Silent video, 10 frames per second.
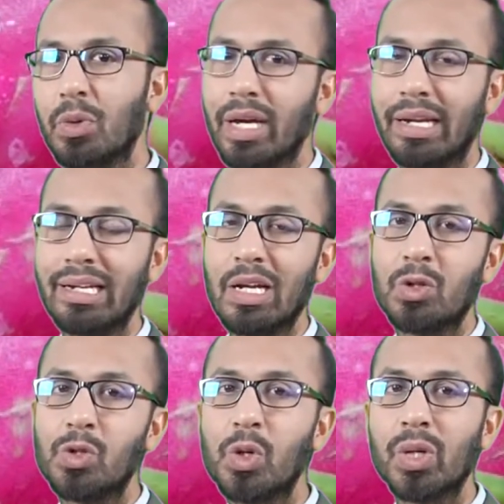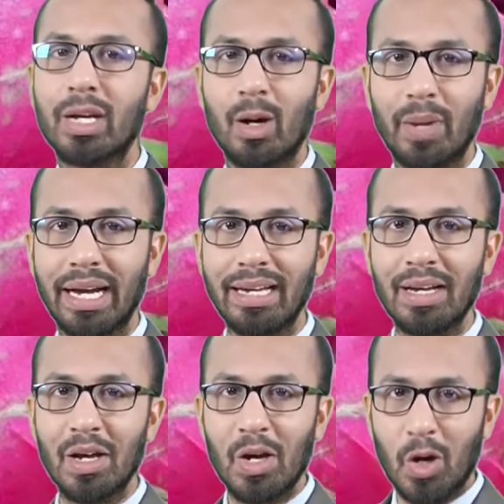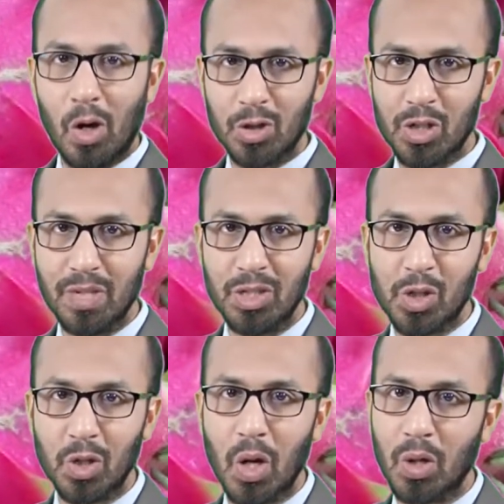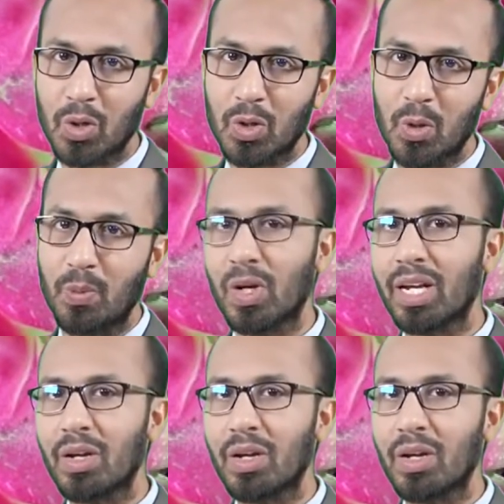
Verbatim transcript: রোগের ঝুঁকি কমায় হজমের জন্য অত্যন্ত উপকারী